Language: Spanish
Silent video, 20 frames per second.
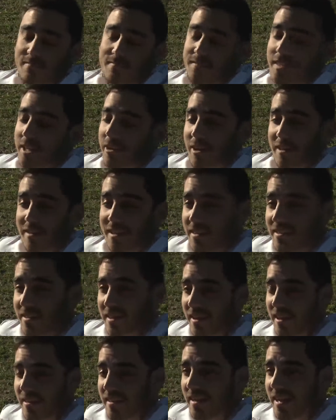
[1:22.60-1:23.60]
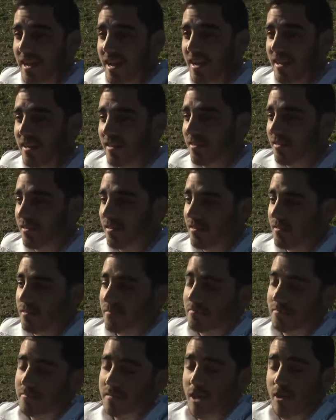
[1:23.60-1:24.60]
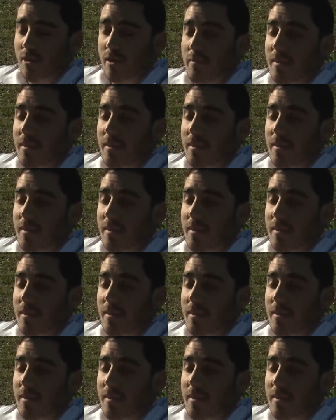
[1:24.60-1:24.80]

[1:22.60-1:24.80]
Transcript: divertirse en general, estar con